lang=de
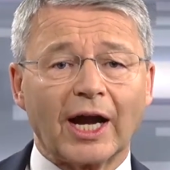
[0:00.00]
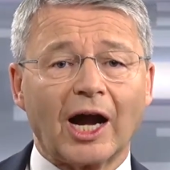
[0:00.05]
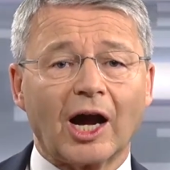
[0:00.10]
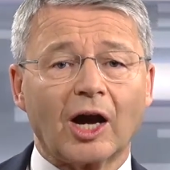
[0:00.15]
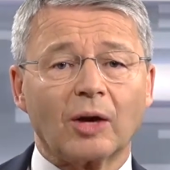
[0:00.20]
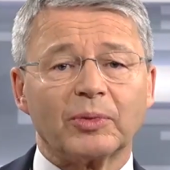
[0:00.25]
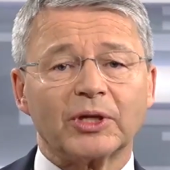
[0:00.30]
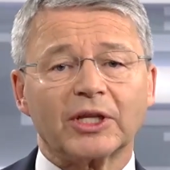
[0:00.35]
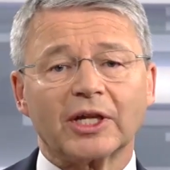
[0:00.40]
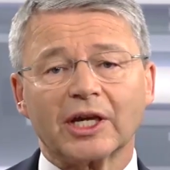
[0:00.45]

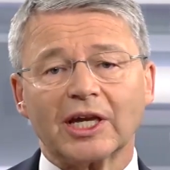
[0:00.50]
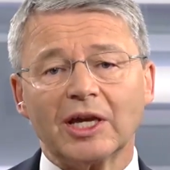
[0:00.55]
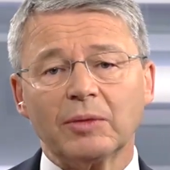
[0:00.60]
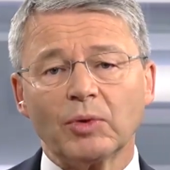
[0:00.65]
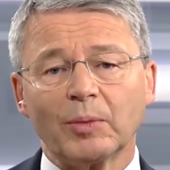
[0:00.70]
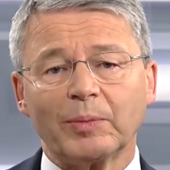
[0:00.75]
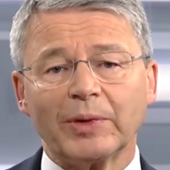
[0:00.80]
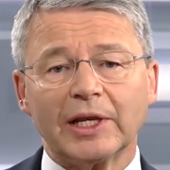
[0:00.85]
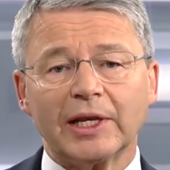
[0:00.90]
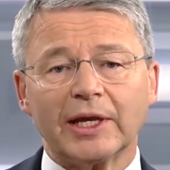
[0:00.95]
auch bei den
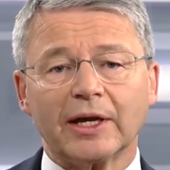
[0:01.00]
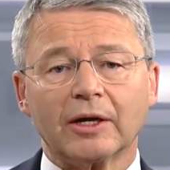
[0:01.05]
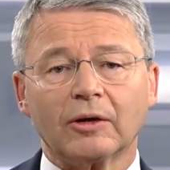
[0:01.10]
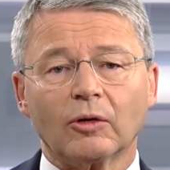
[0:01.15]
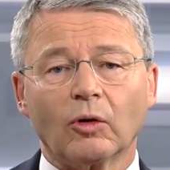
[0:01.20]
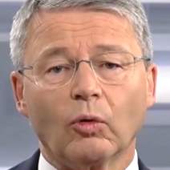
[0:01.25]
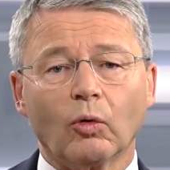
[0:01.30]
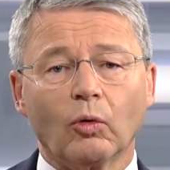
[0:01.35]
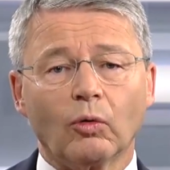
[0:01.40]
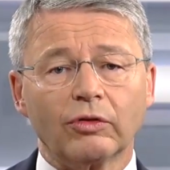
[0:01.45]
Immobilien
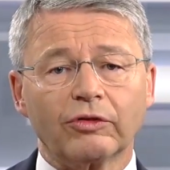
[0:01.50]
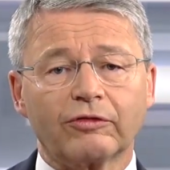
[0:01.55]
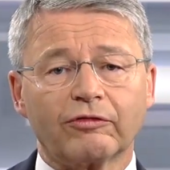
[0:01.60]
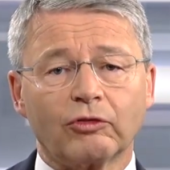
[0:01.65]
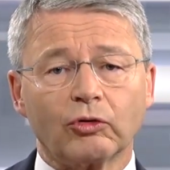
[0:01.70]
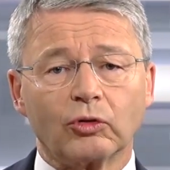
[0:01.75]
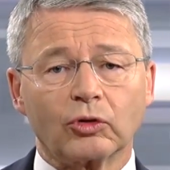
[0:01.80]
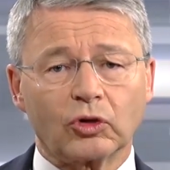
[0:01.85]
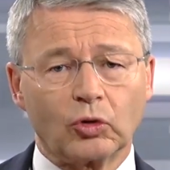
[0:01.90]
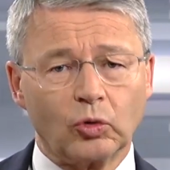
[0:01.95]
und
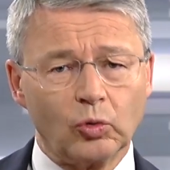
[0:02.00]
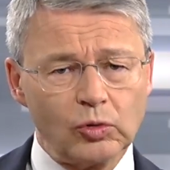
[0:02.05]
für die